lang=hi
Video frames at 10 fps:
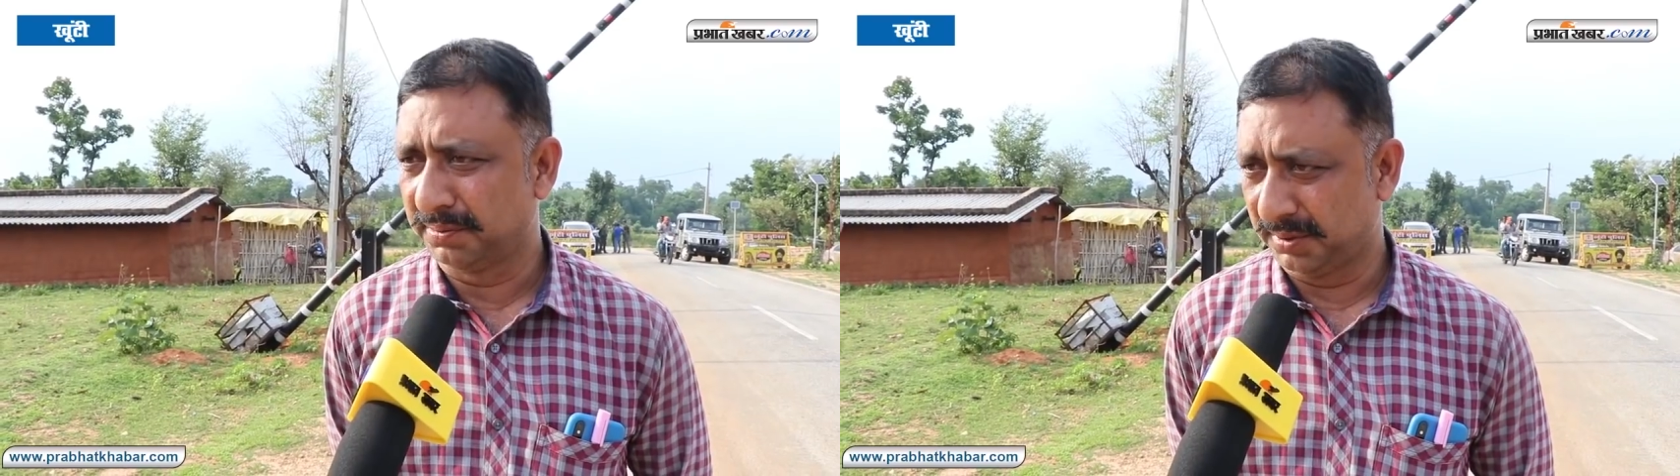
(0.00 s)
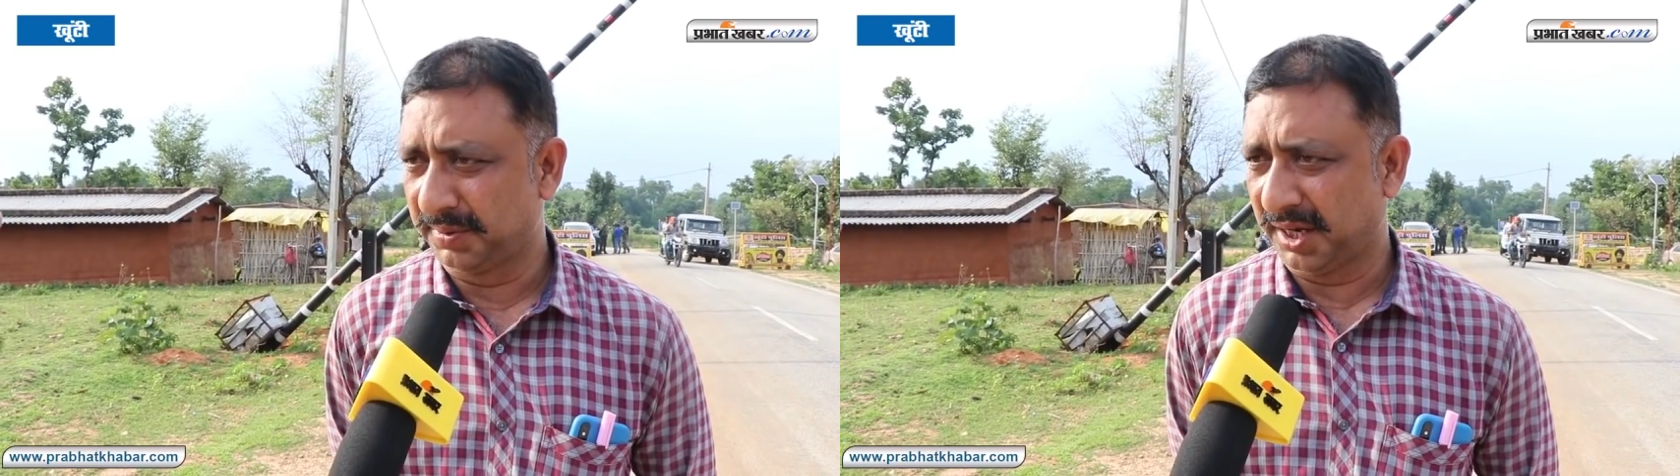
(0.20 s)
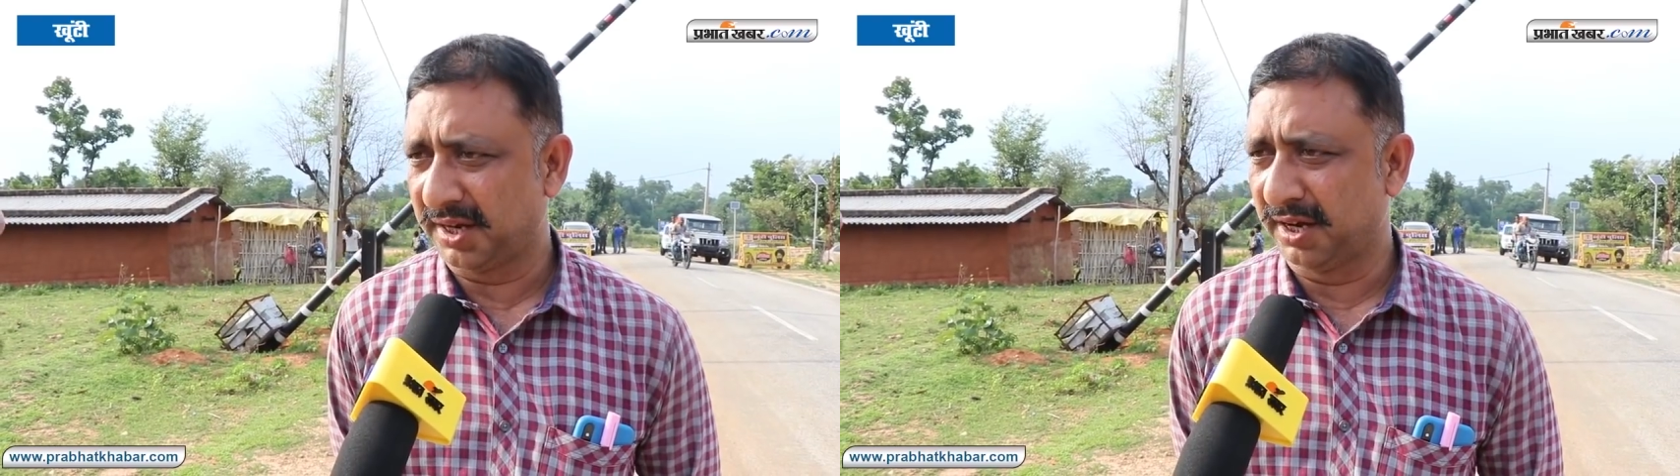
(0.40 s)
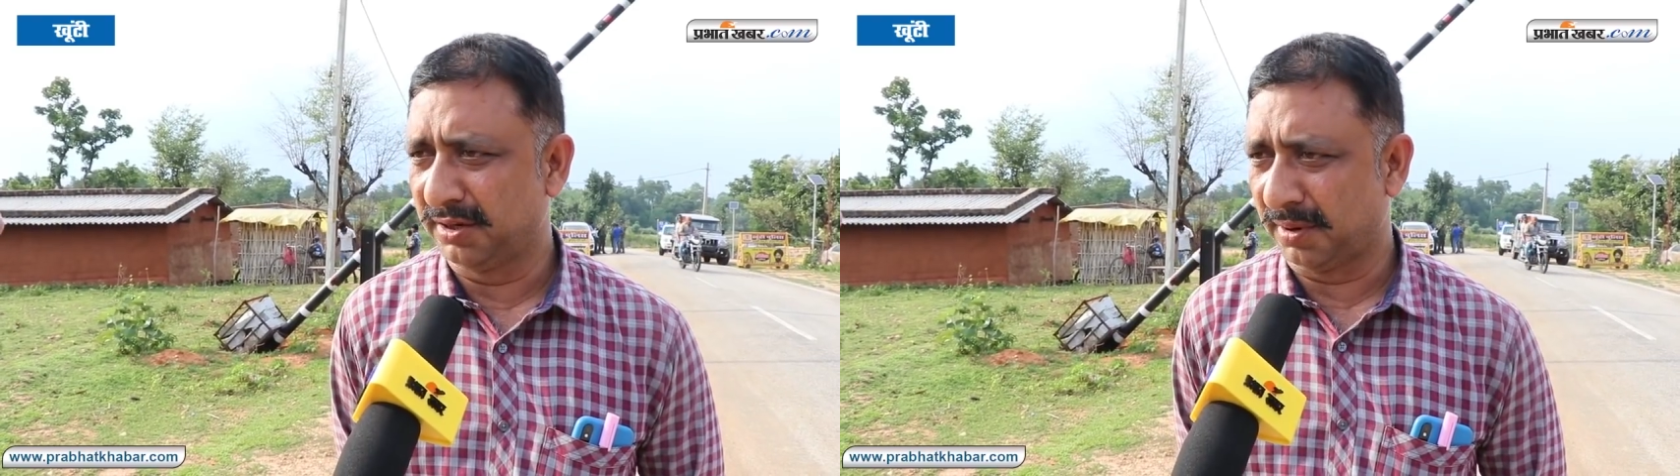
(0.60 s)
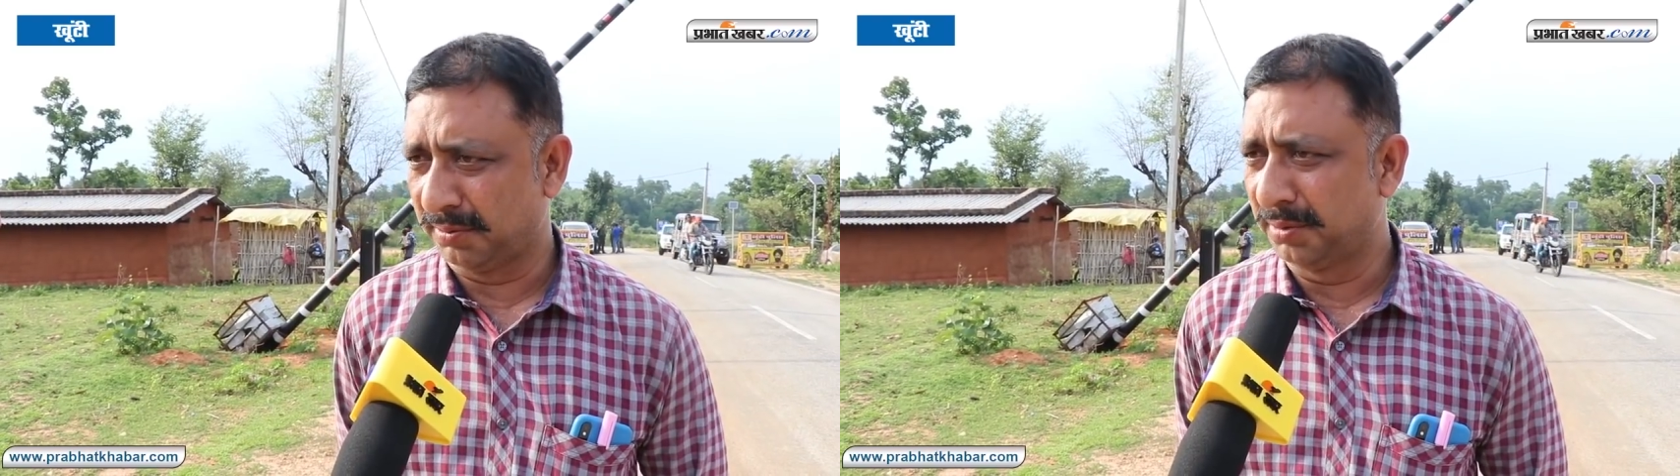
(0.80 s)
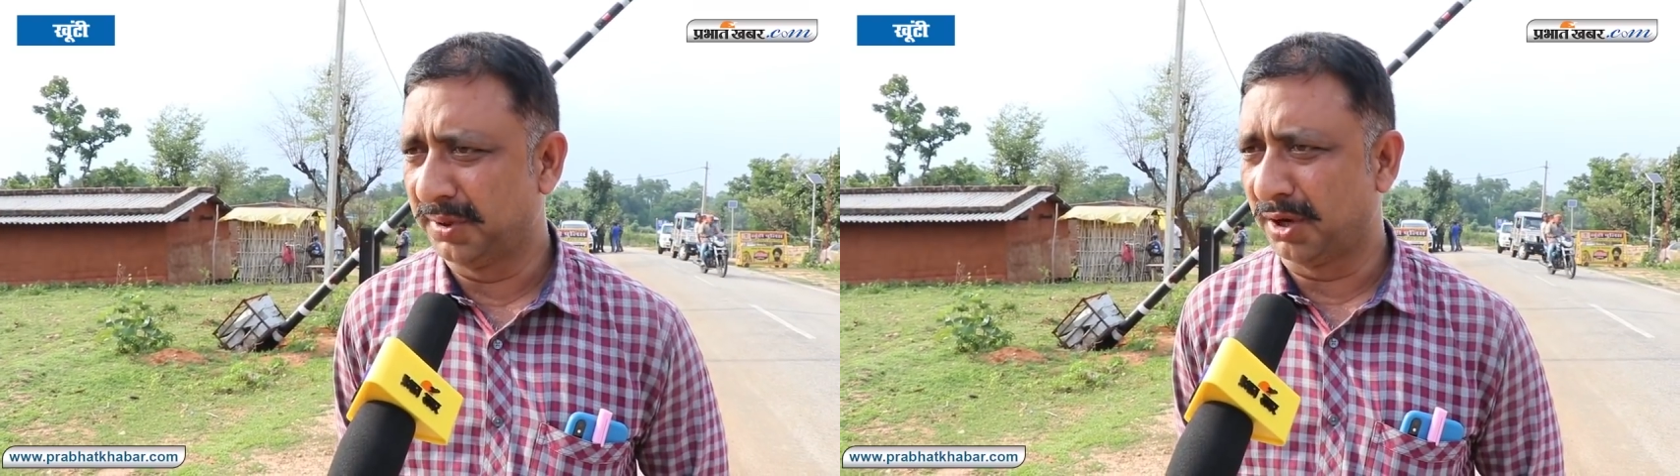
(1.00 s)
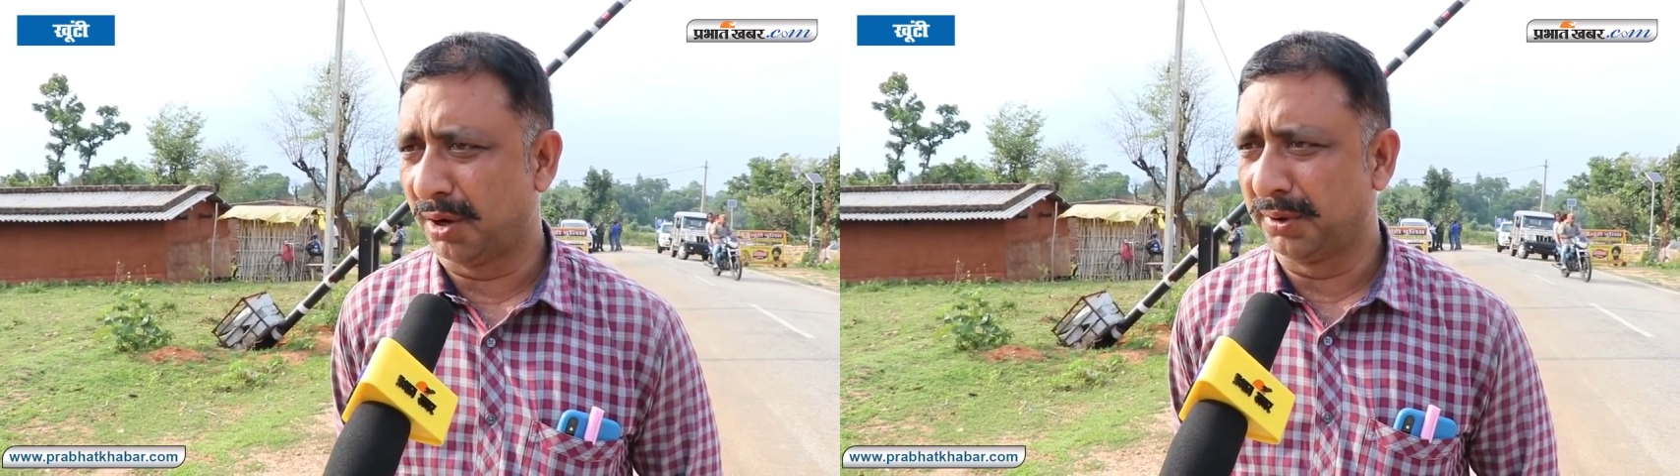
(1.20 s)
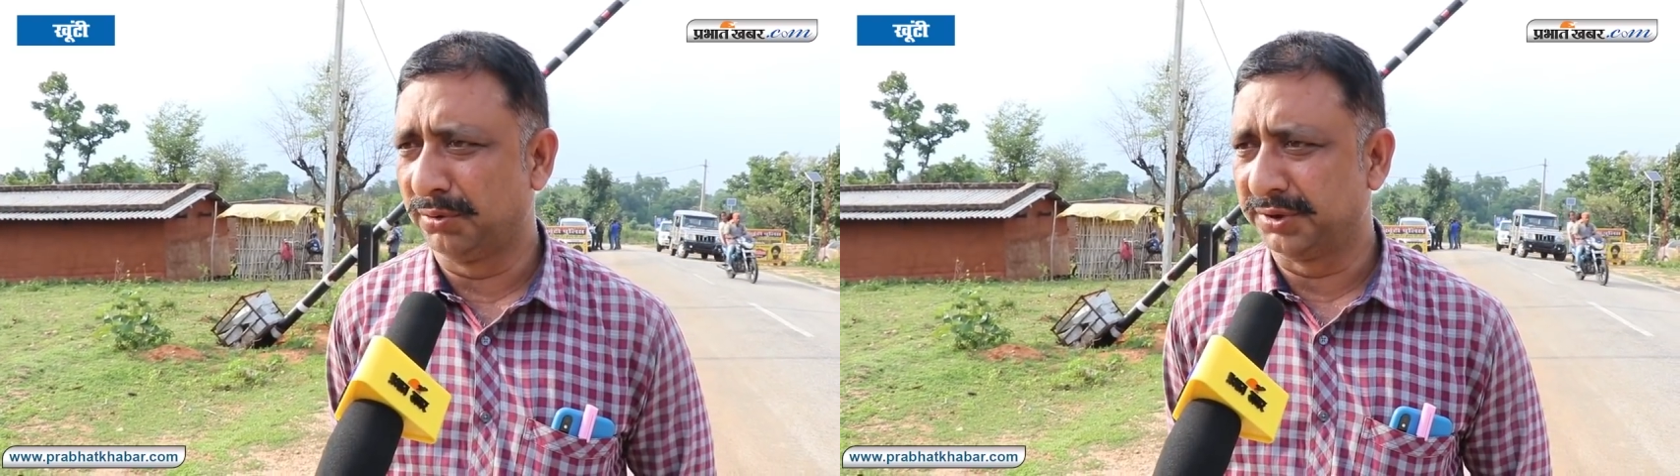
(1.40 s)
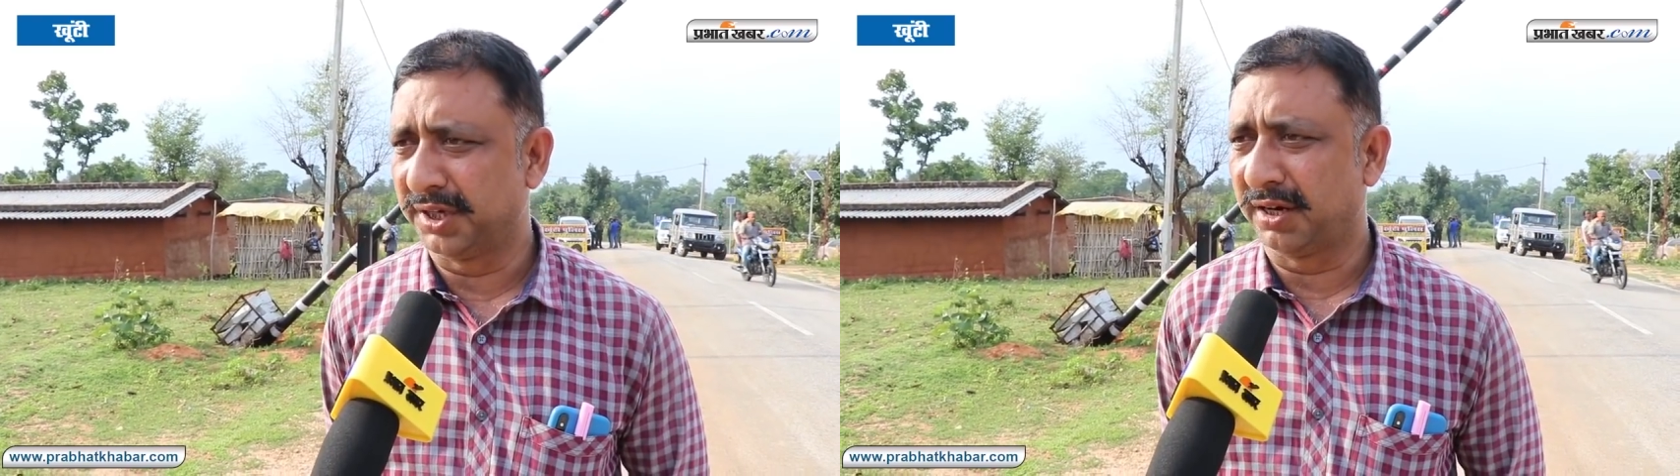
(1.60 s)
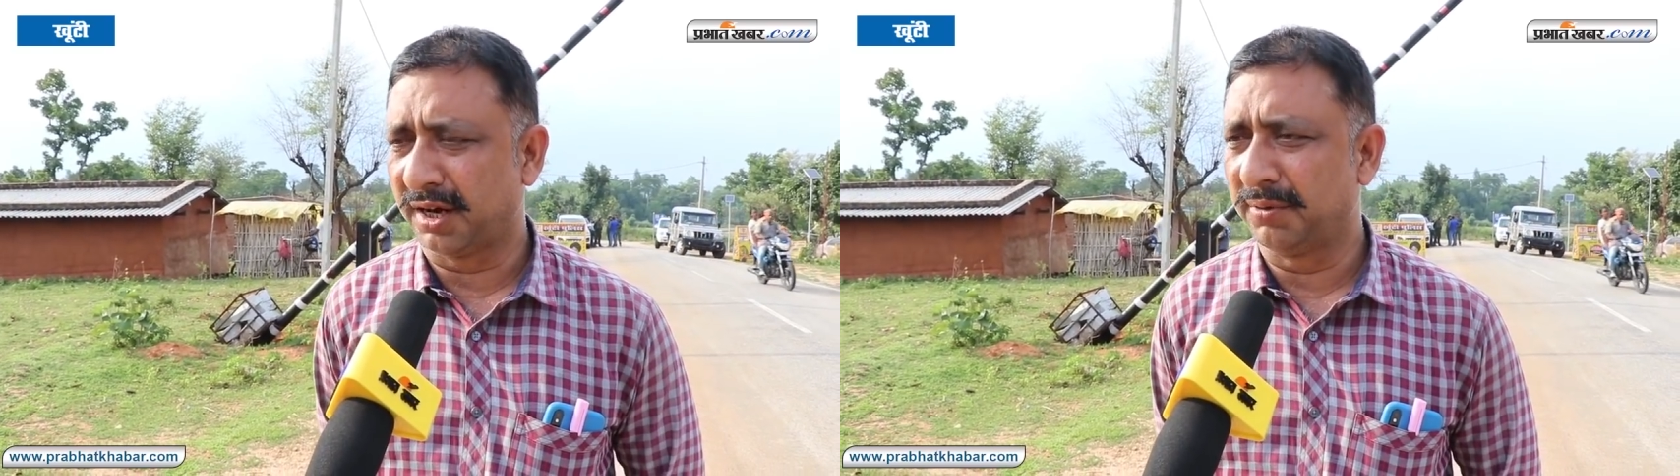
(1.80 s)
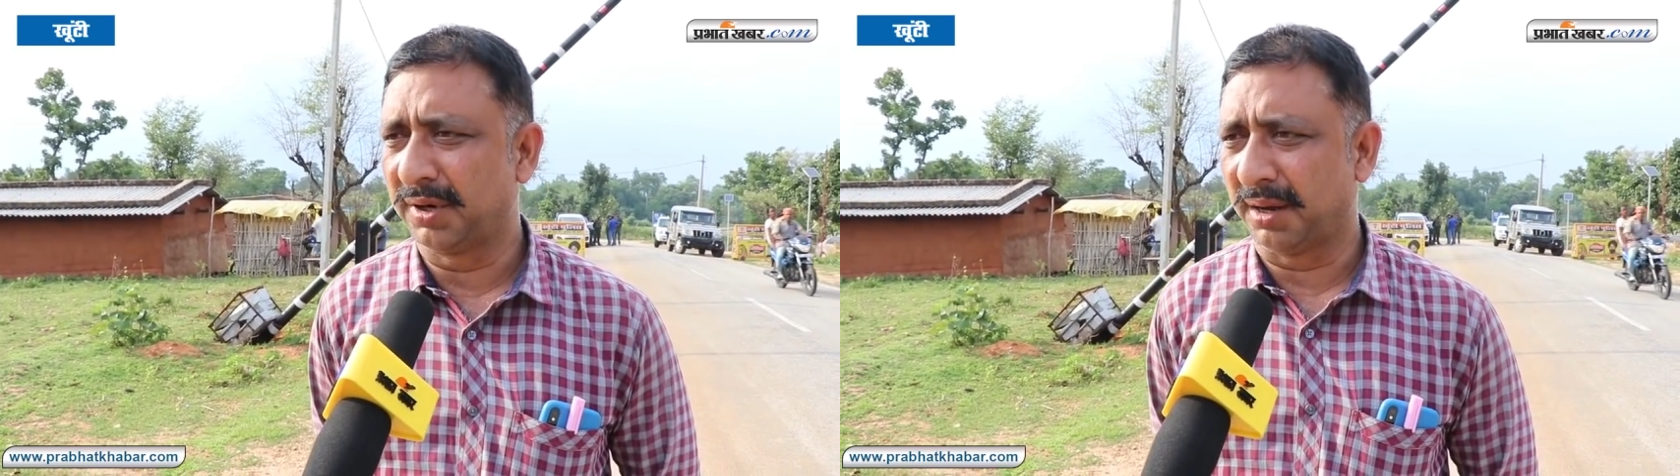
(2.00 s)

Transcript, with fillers: जब कर रहे हैं जब हम लोग भी गांव में घुस रहे हैं गांव में